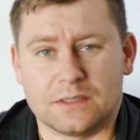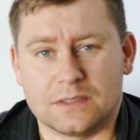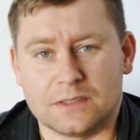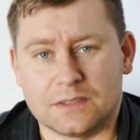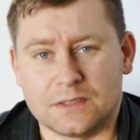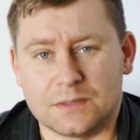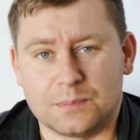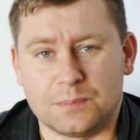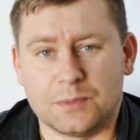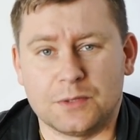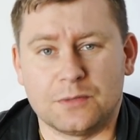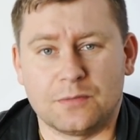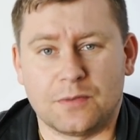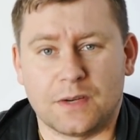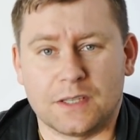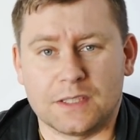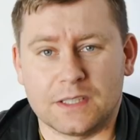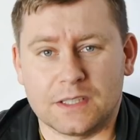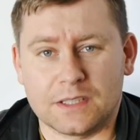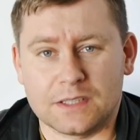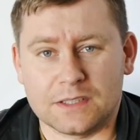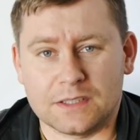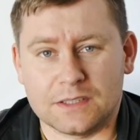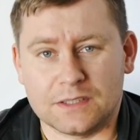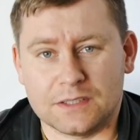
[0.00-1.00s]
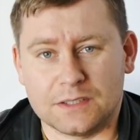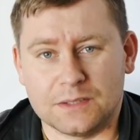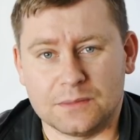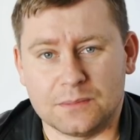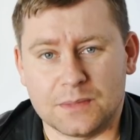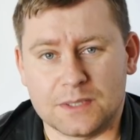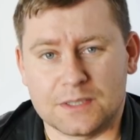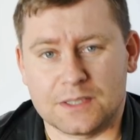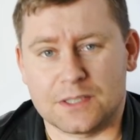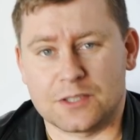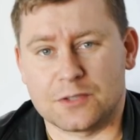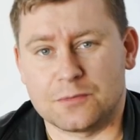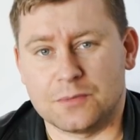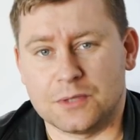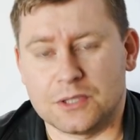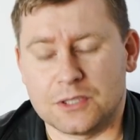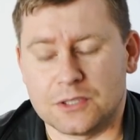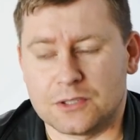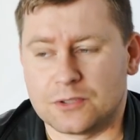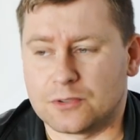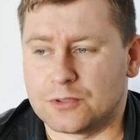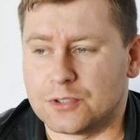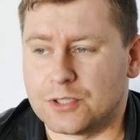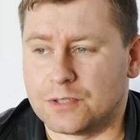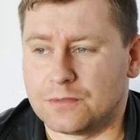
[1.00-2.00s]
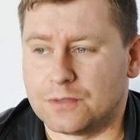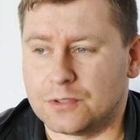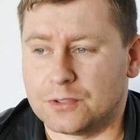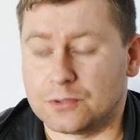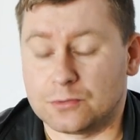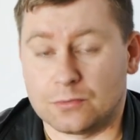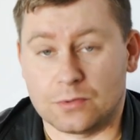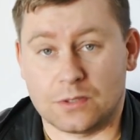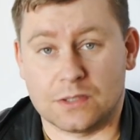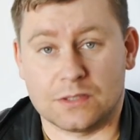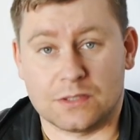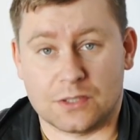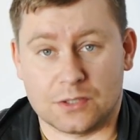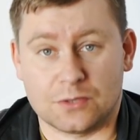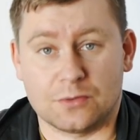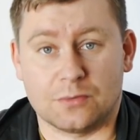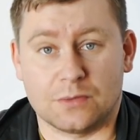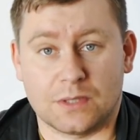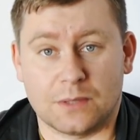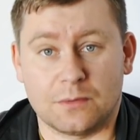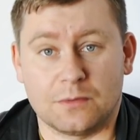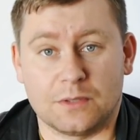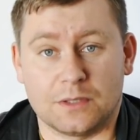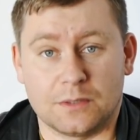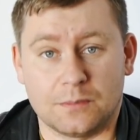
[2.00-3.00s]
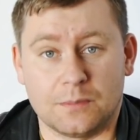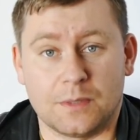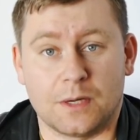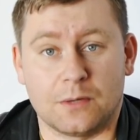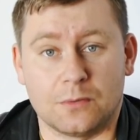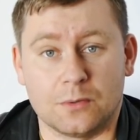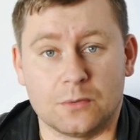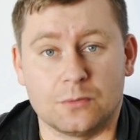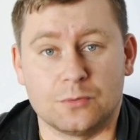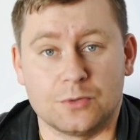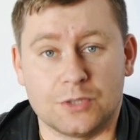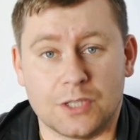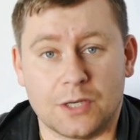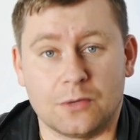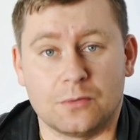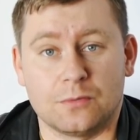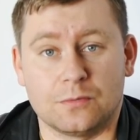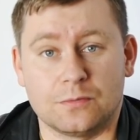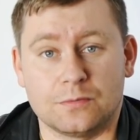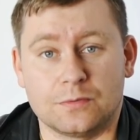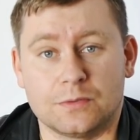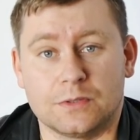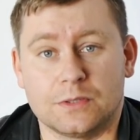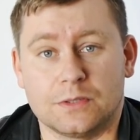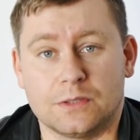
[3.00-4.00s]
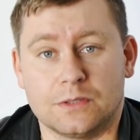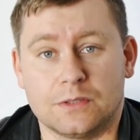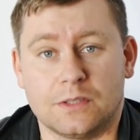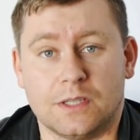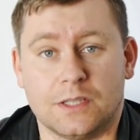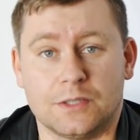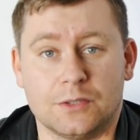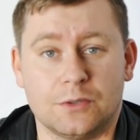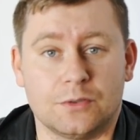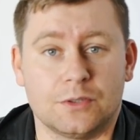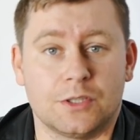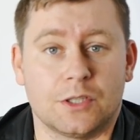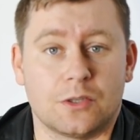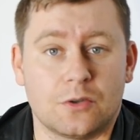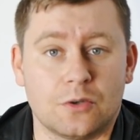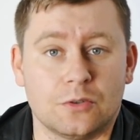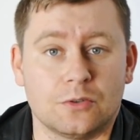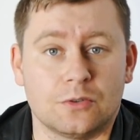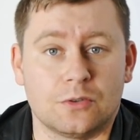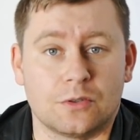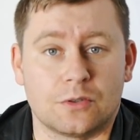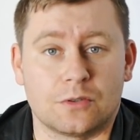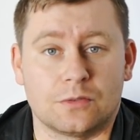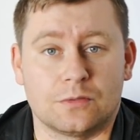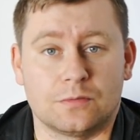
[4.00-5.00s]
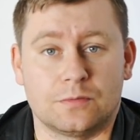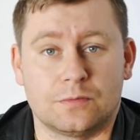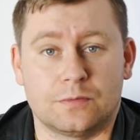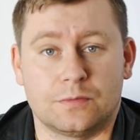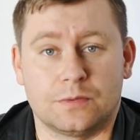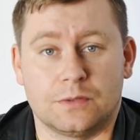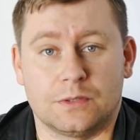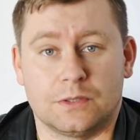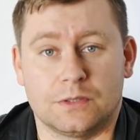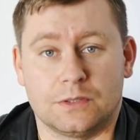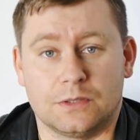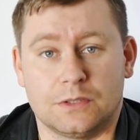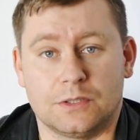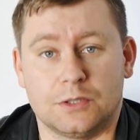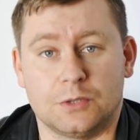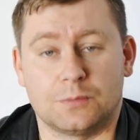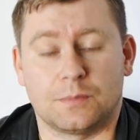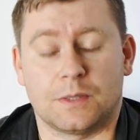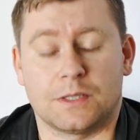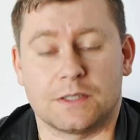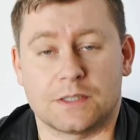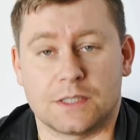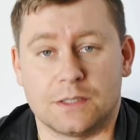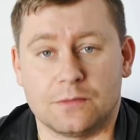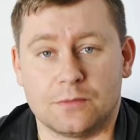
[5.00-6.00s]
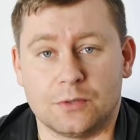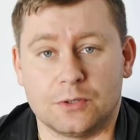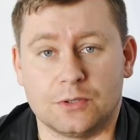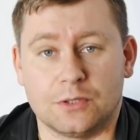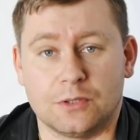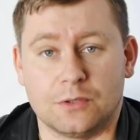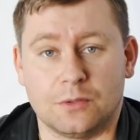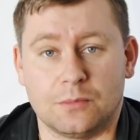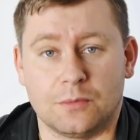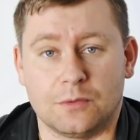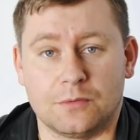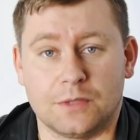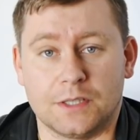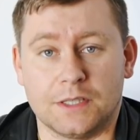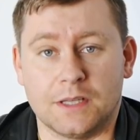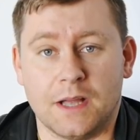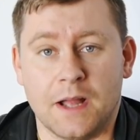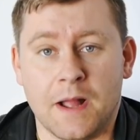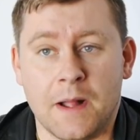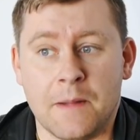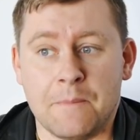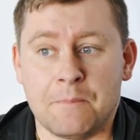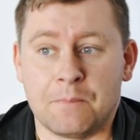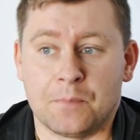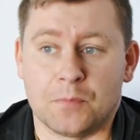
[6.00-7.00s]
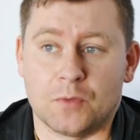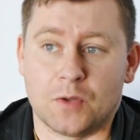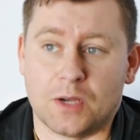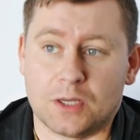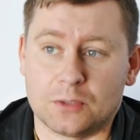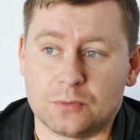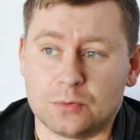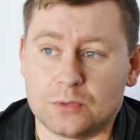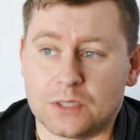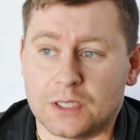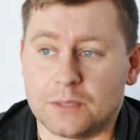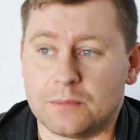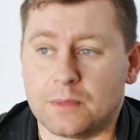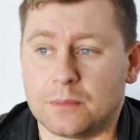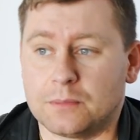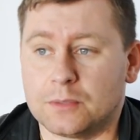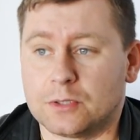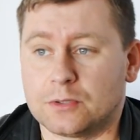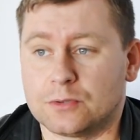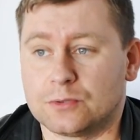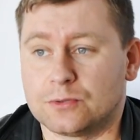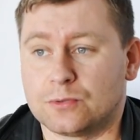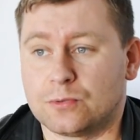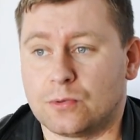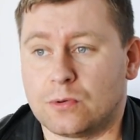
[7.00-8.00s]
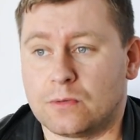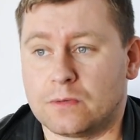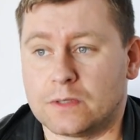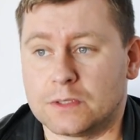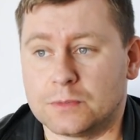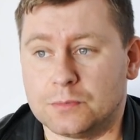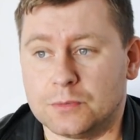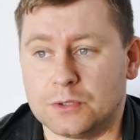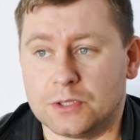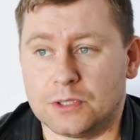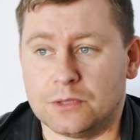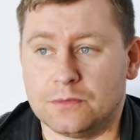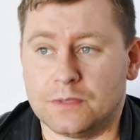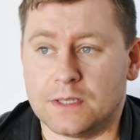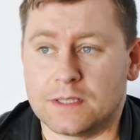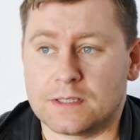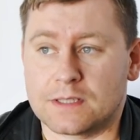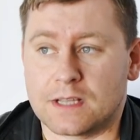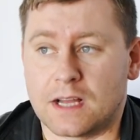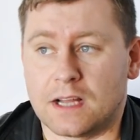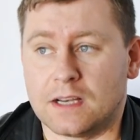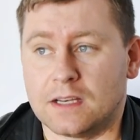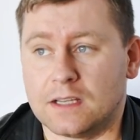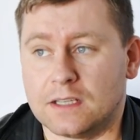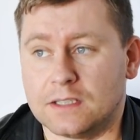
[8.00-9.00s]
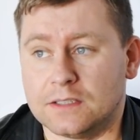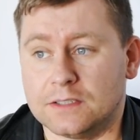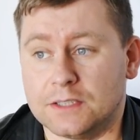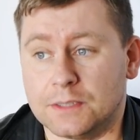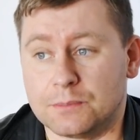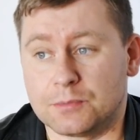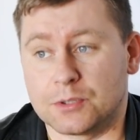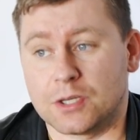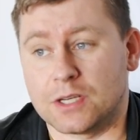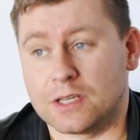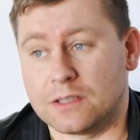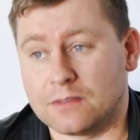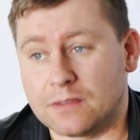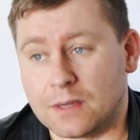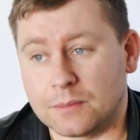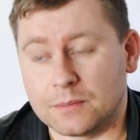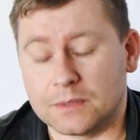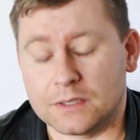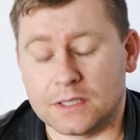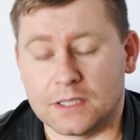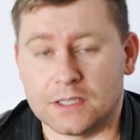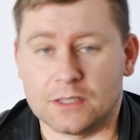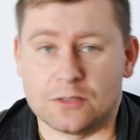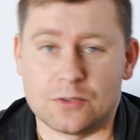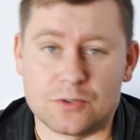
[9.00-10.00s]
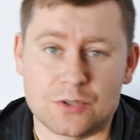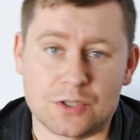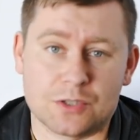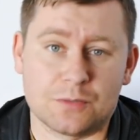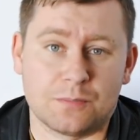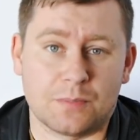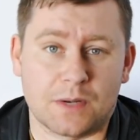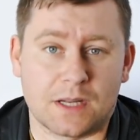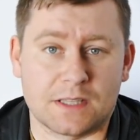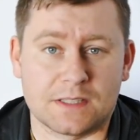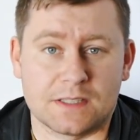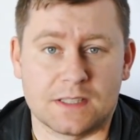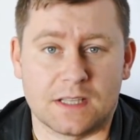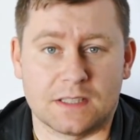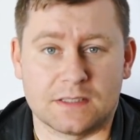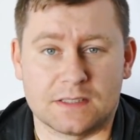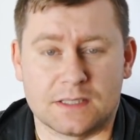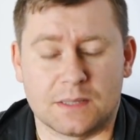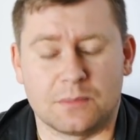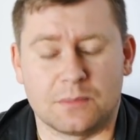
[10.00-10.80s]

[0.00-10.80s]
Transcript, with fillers: y, Spitfire'y i Messerschmitty 109, które zresztą nawet brały udział w y, Legionie Kondor w y, hiszpańskiej wojnie domowej. No a tutaj mamy konstruować myśliwiec, ale nie przerywamy na jego rzecz prac nad